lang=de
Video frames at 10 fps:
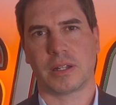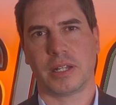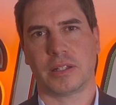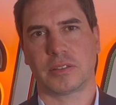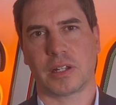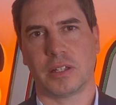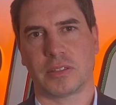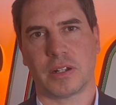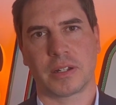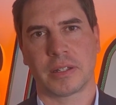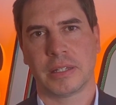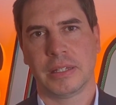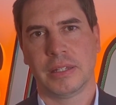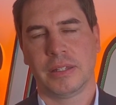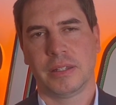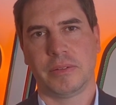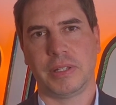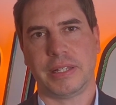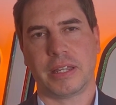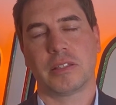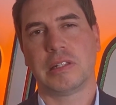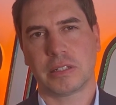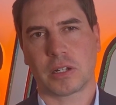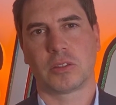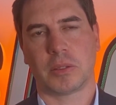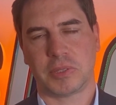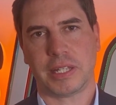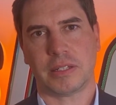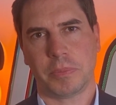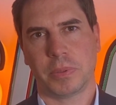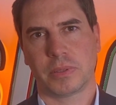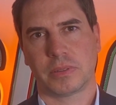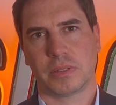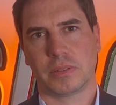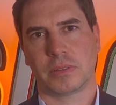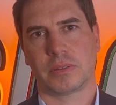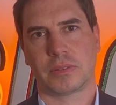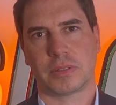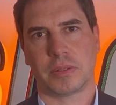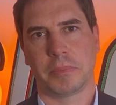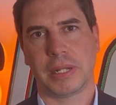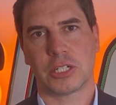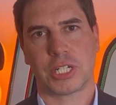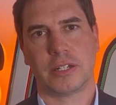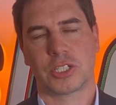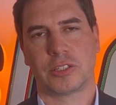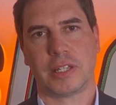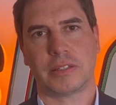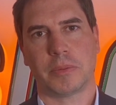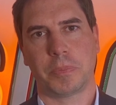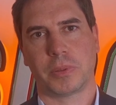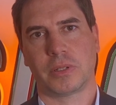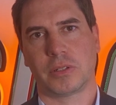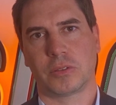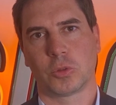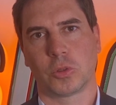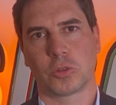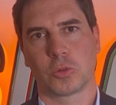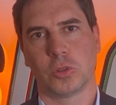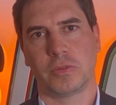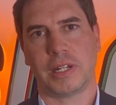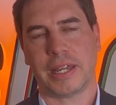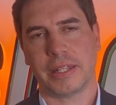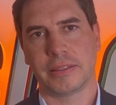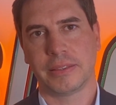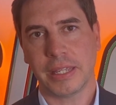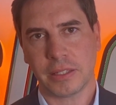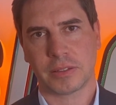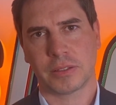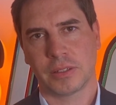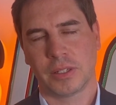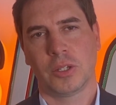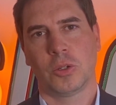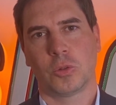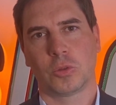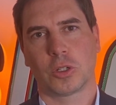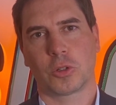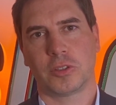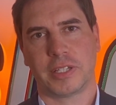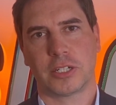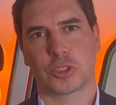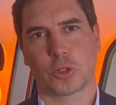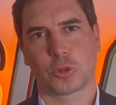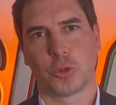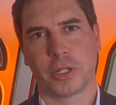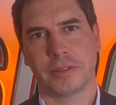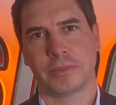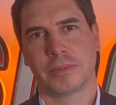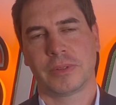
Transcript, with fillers: kann ich ganz klar sagen, wir denken, es liegt an unserem Setup. Dieses äh, mittelständische Setup, äh, das tut uns gut. Wir leiden nicht unter Konzernstrukturen.